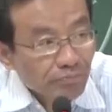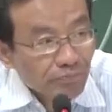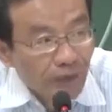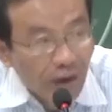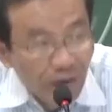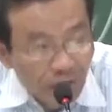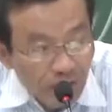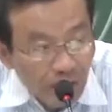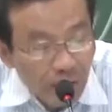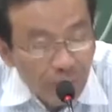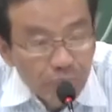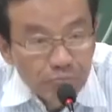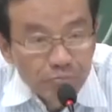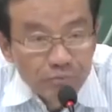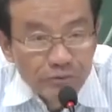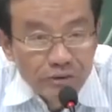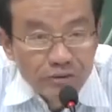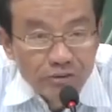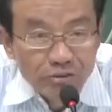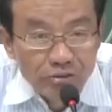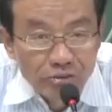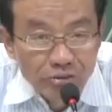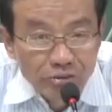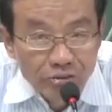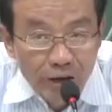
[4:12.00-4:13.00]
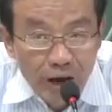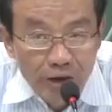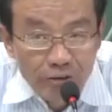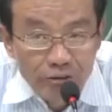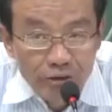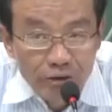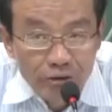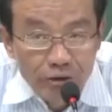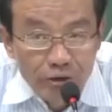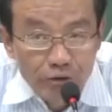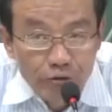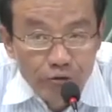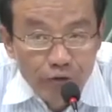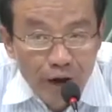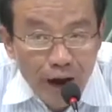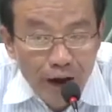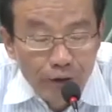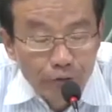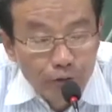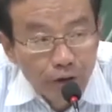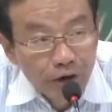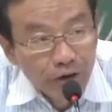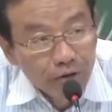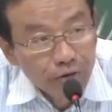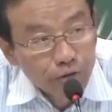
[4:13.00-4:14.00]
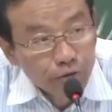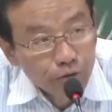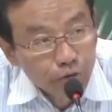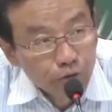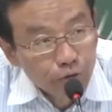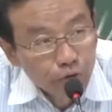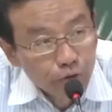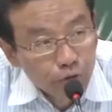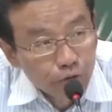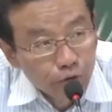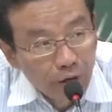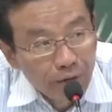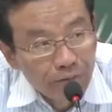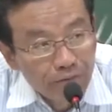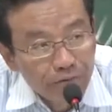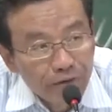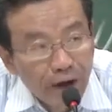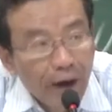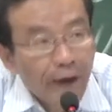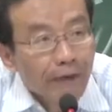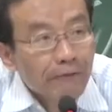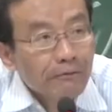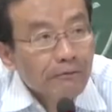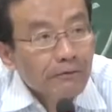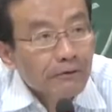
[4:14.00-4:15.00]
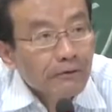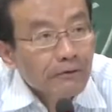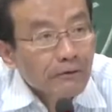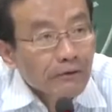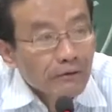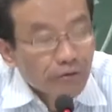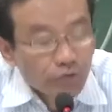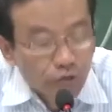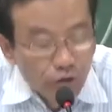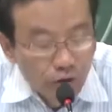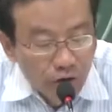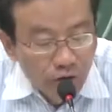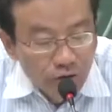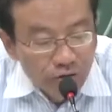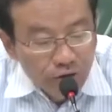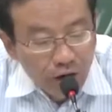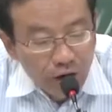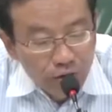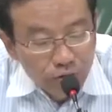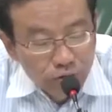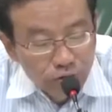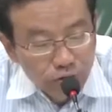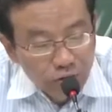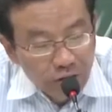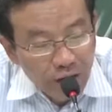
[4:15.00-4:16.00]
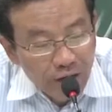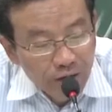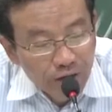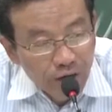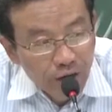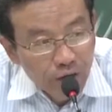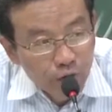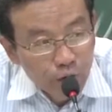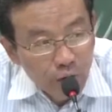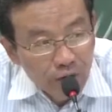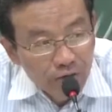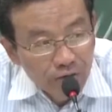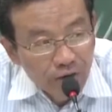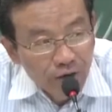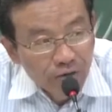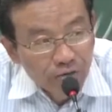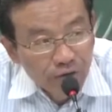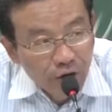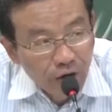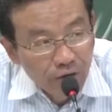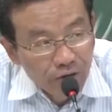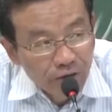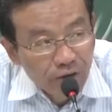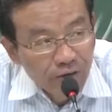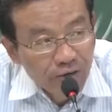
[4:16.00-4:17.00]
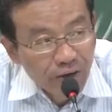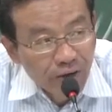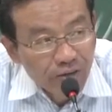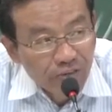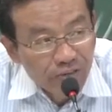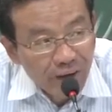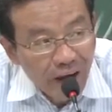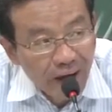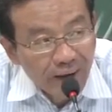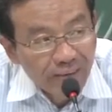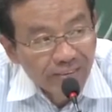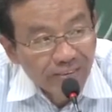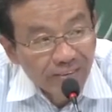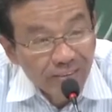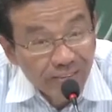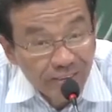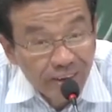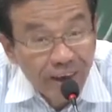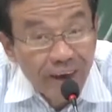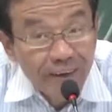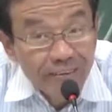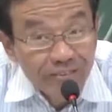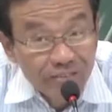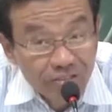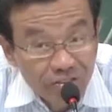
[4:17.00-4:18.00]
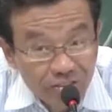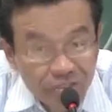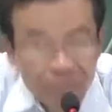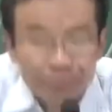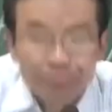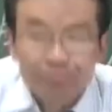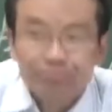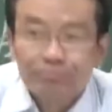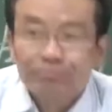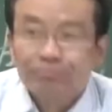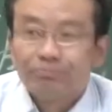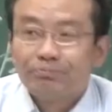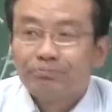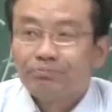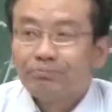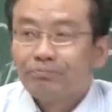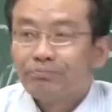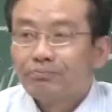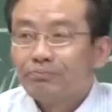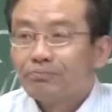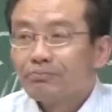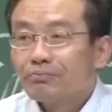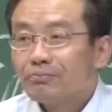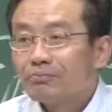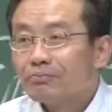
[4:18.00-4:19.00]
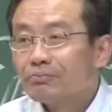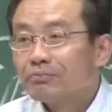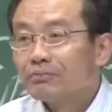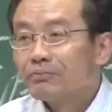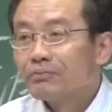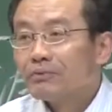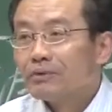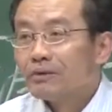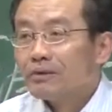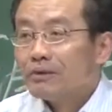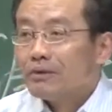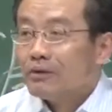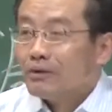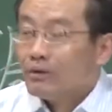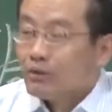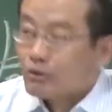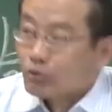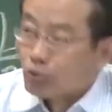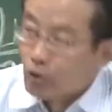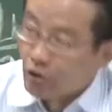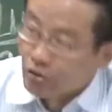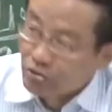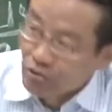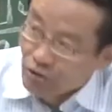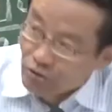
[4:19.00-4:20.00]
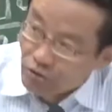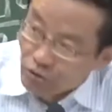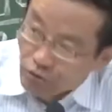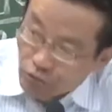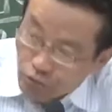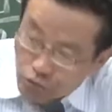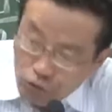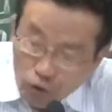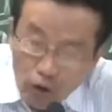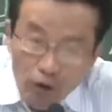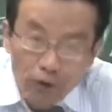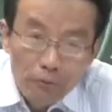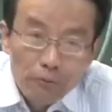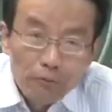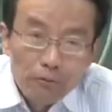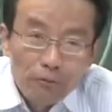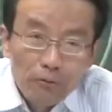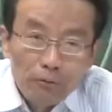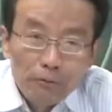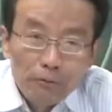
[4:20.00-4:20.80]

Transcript: 等等，资产阶级的法权继续存在，只有在无产阶级专政的条件下加以限制。”所以这就是说，